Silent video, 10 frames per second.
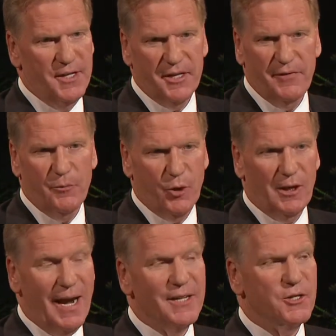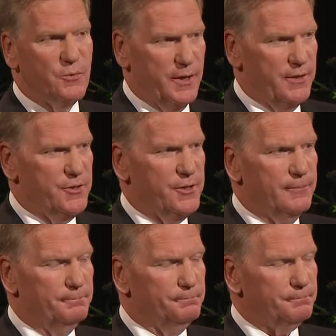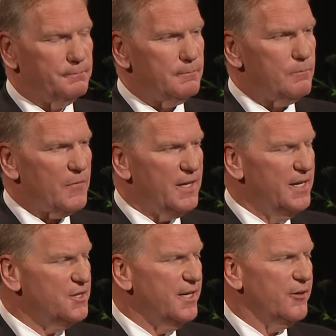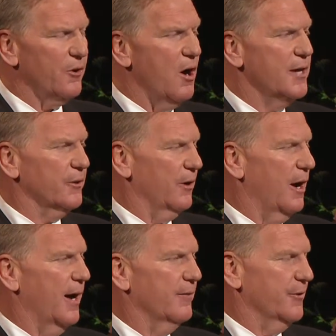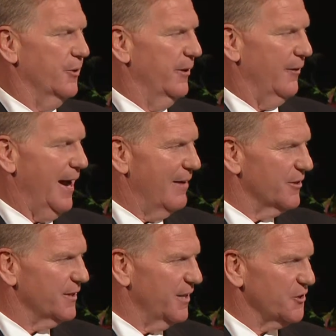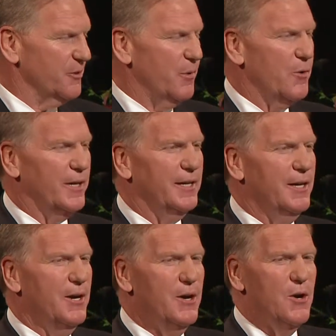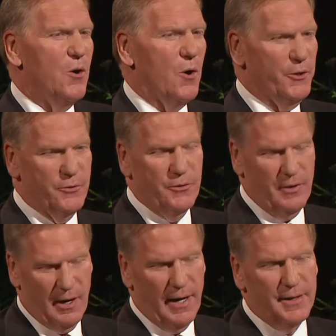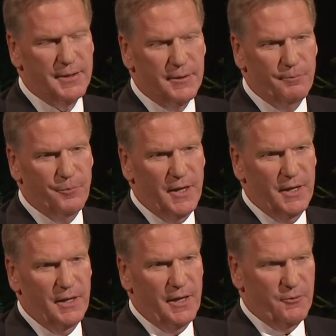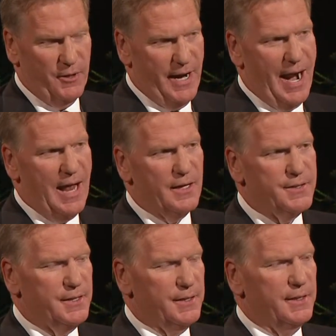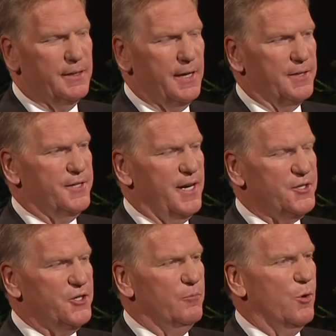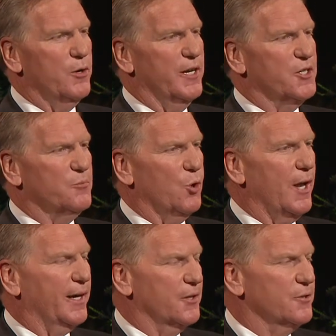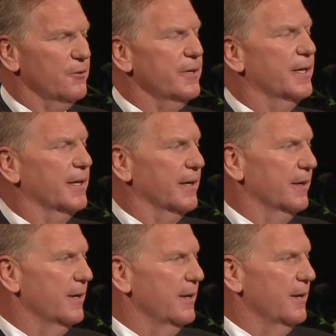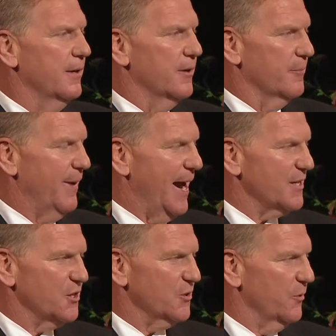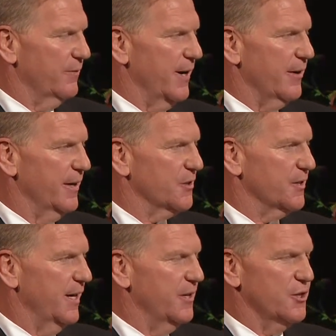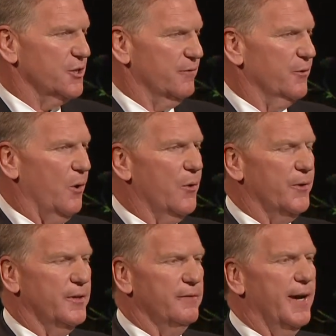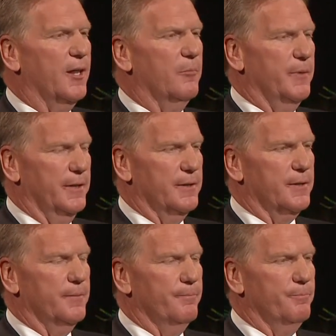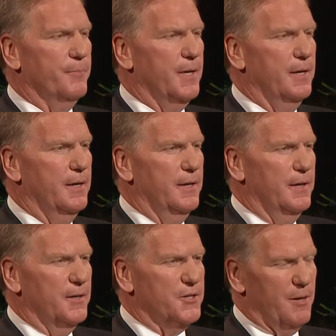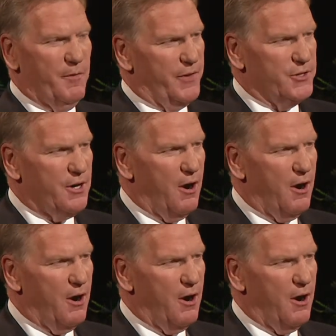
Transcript: 有些人在谈到见证的时候，说见证好像电灯开关一样，不是打开就是关上，不是有见证就是没见证。事实上，见证比较像是一棵树，需要经过不同阶段的成长和发展。